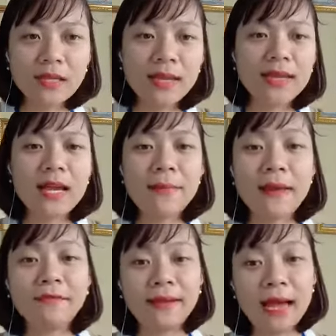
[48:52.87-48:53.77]
Thế thì các
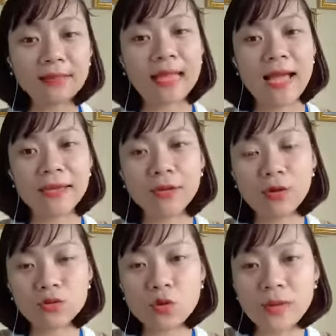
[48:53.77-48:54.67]
bạn phải đăng tải những cái
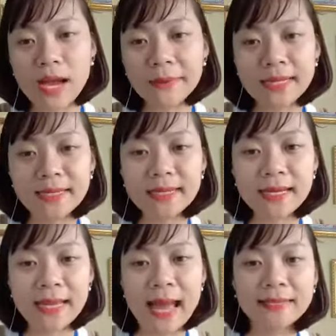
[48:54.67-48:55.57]
nội dung để hấp dẫn những
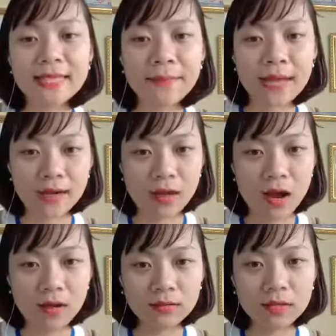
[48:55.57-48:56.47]
khách hàng tiềm năng
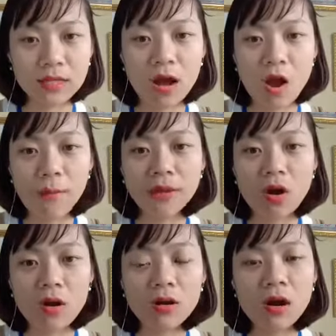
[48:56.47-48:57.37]
đó, thì họ mới
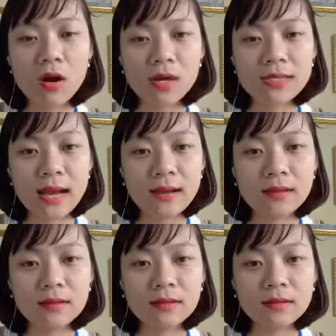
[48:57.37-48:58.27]
có cơ hội
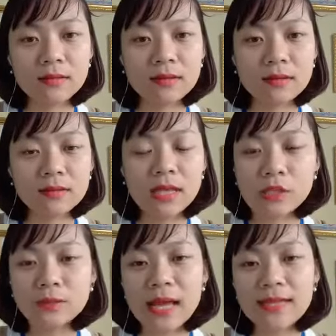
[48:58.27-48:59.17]
thì
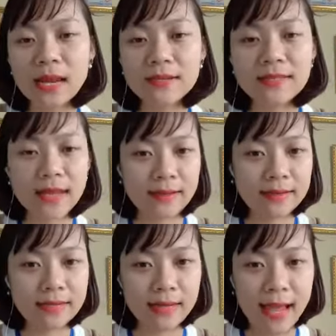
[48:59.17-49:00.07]
chúng ta nhận diện được
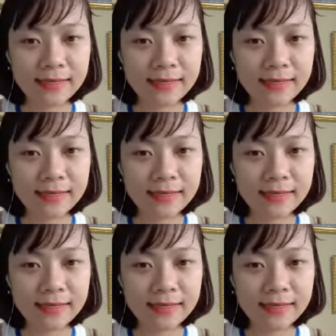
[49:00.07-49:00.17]
những khách hàng